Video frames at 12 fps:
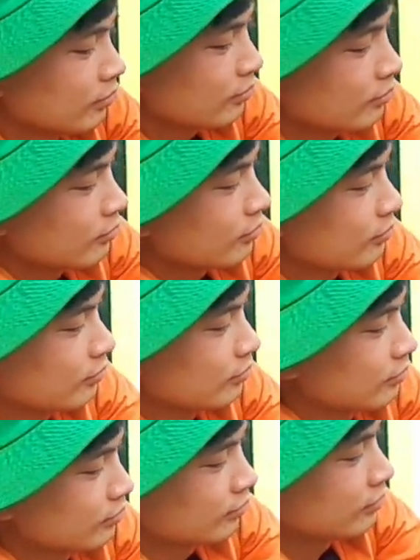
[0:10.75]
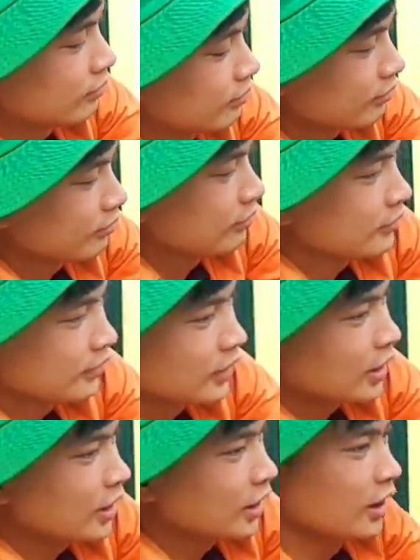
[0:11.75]
thấy nó xa lơ
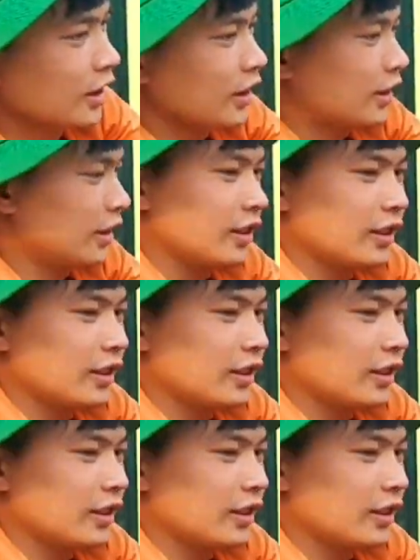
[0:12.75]
Thì